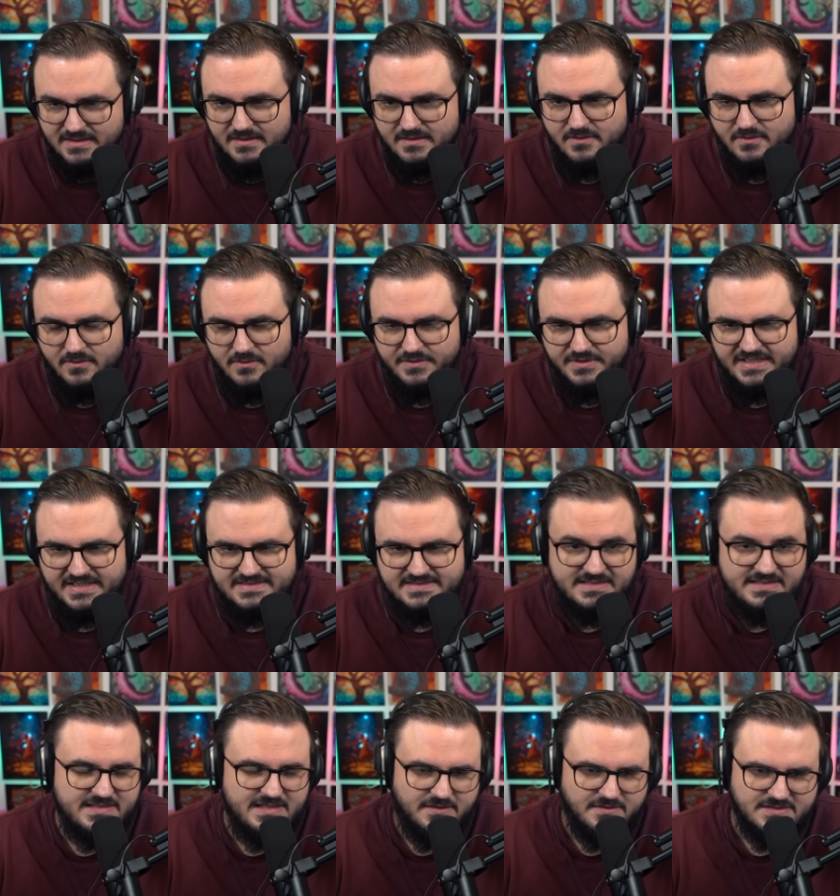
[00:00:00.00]
und hat
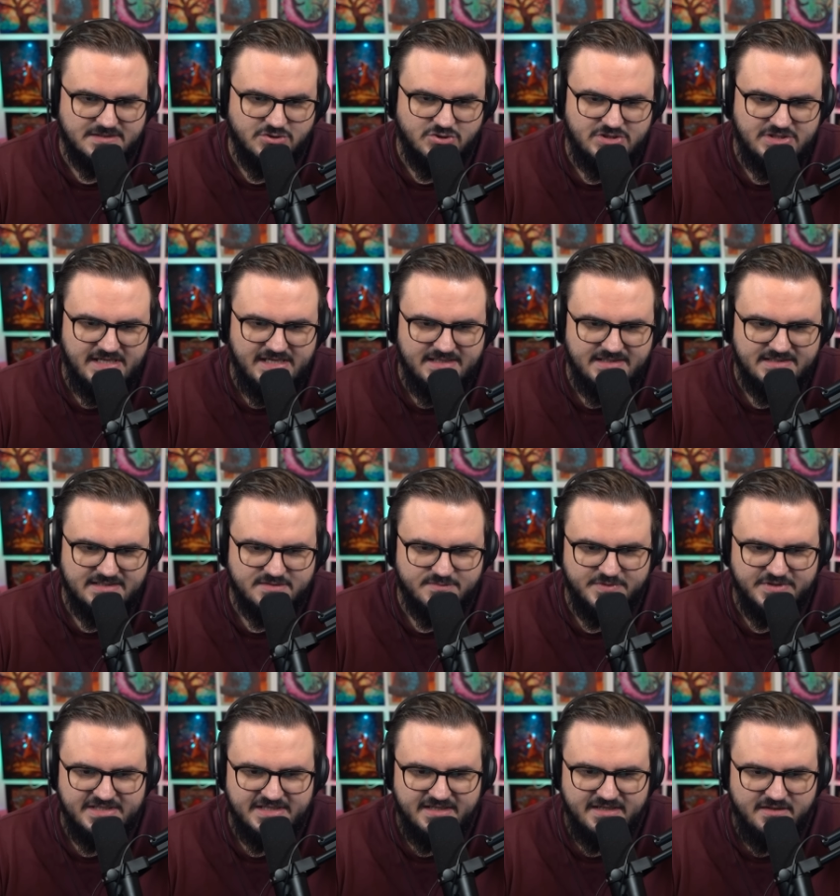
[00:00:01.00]
sich herausgestellt, dass
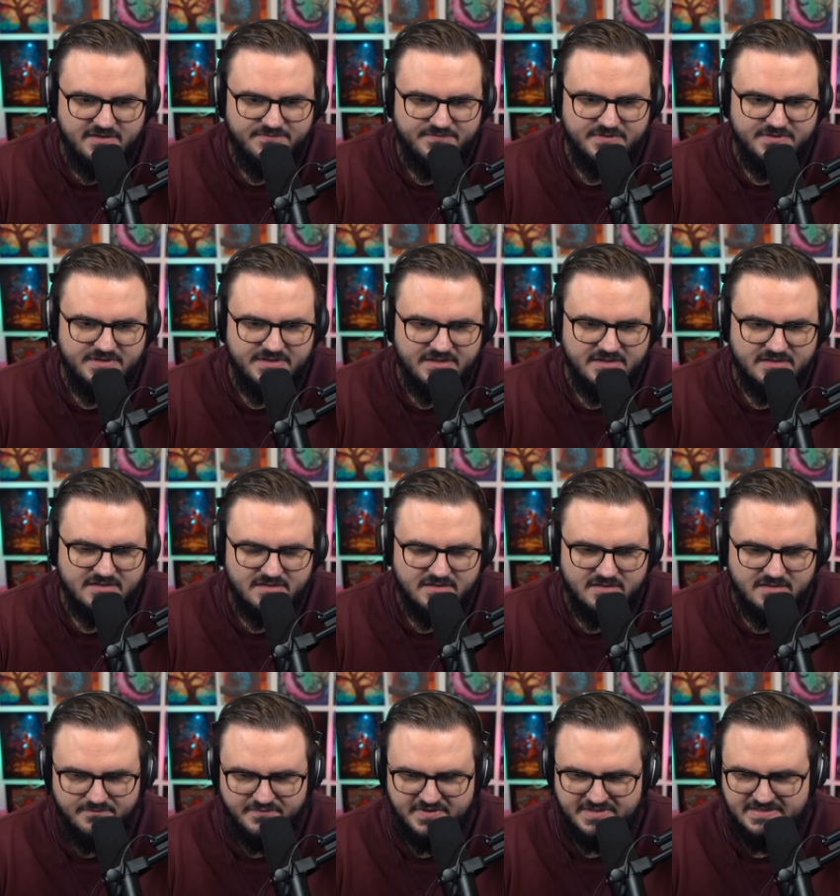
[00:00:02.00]
mit der Hilfe
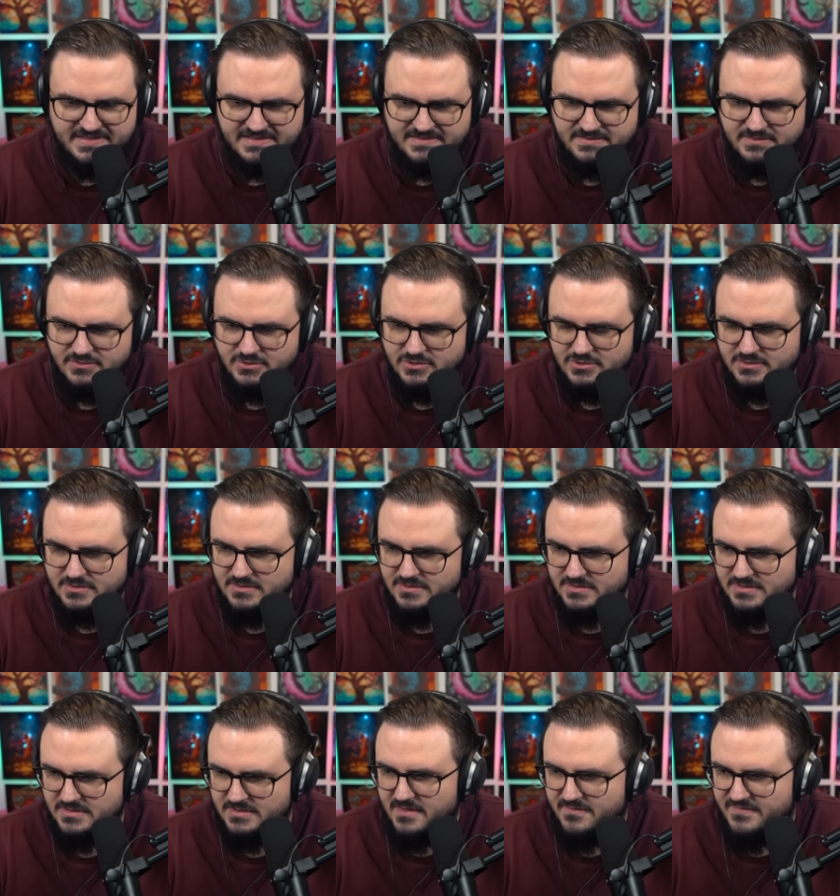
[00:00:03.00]
ihrer
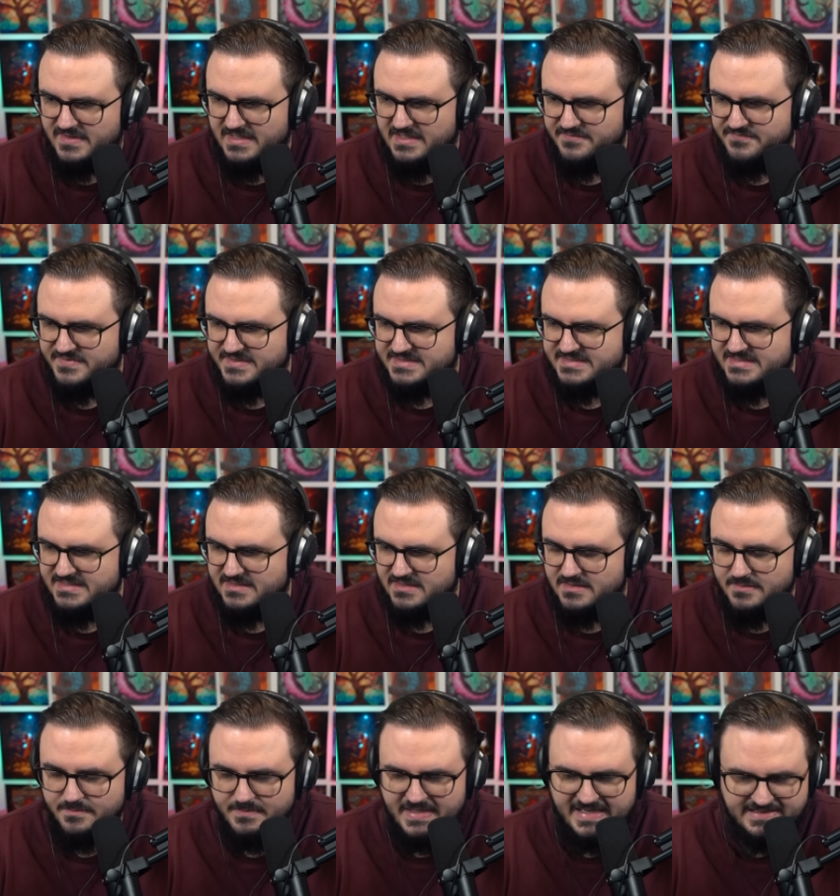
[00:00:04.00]
fantastischen,
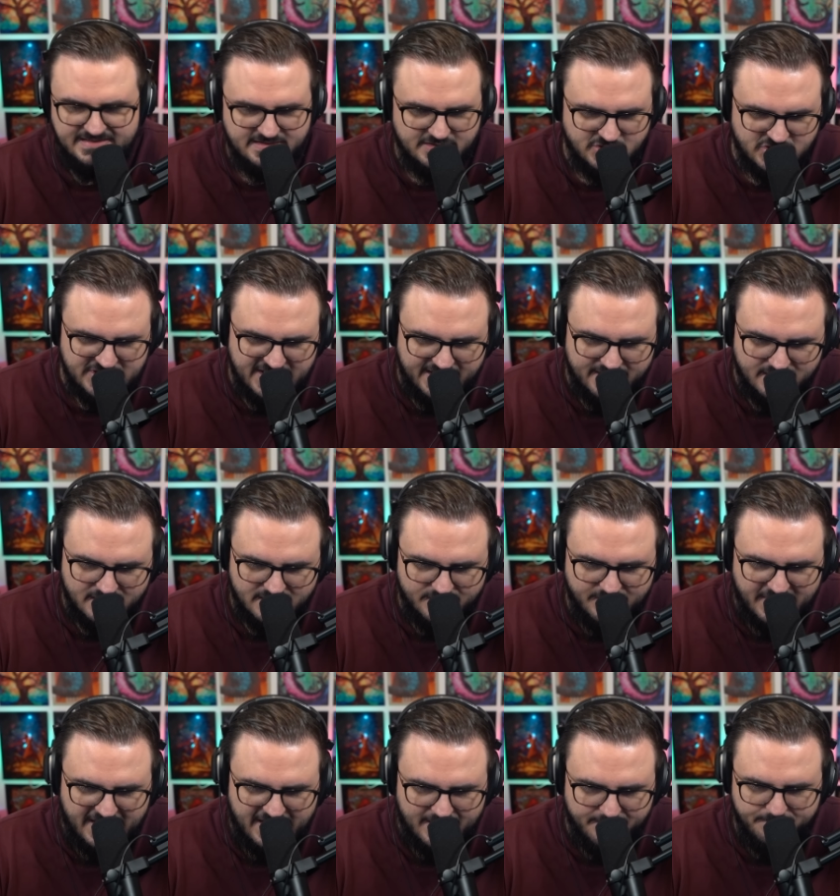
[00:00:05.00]
qualifizierten Meisterschneiderin
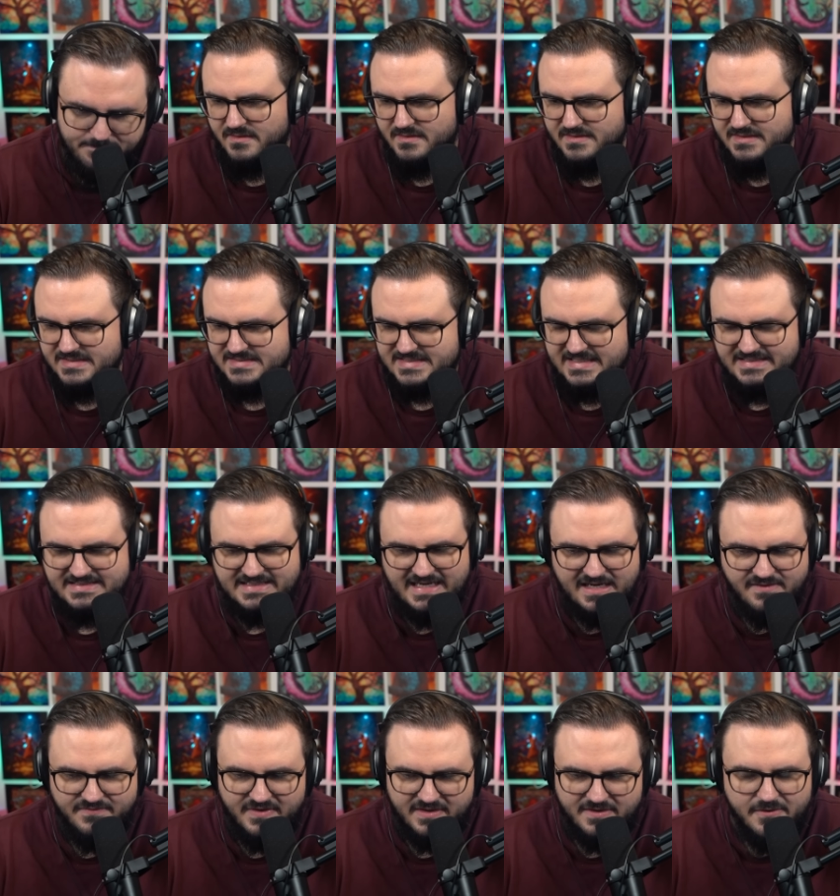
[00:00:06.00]
Mom das Ganze
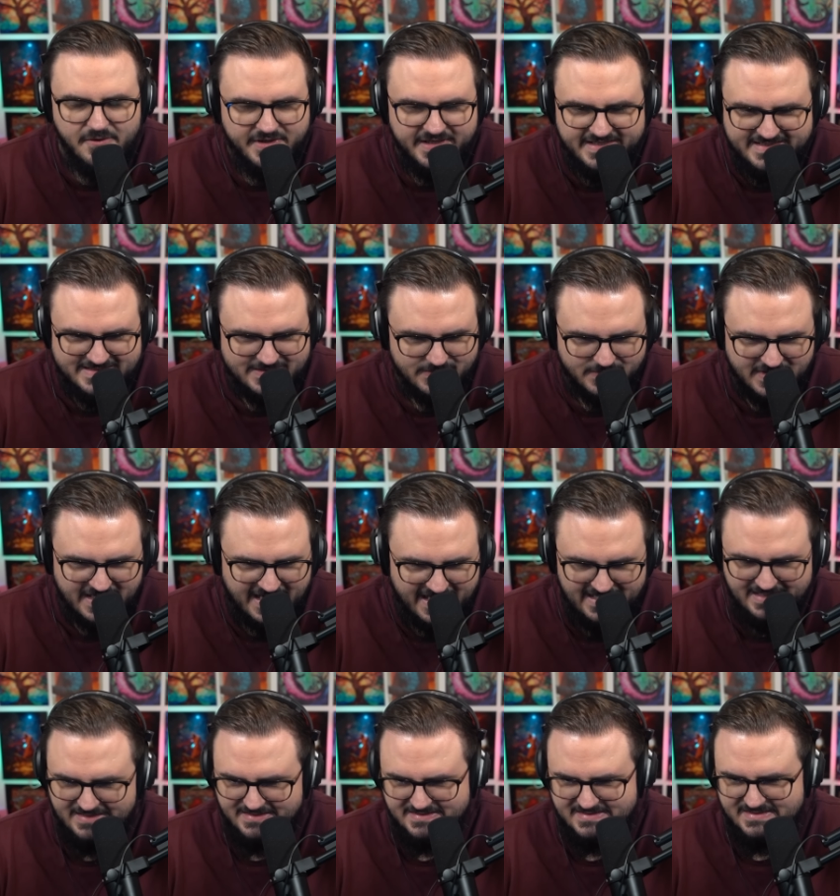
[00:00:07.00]
einfach nur nicht so
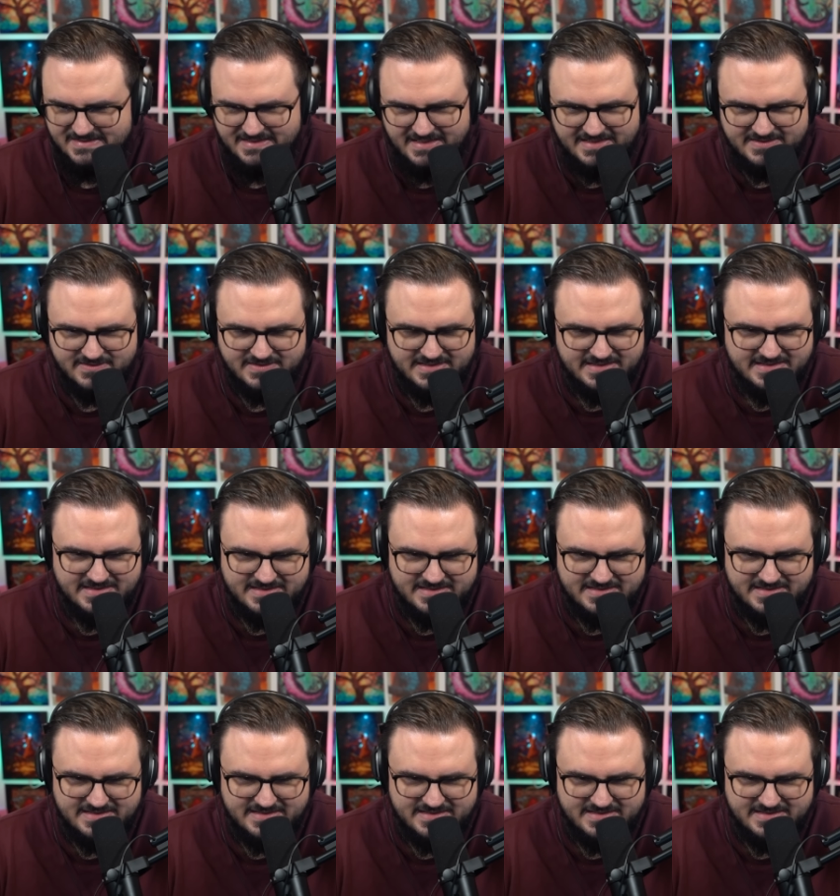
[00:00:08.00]
geil ist. Ne? Also die,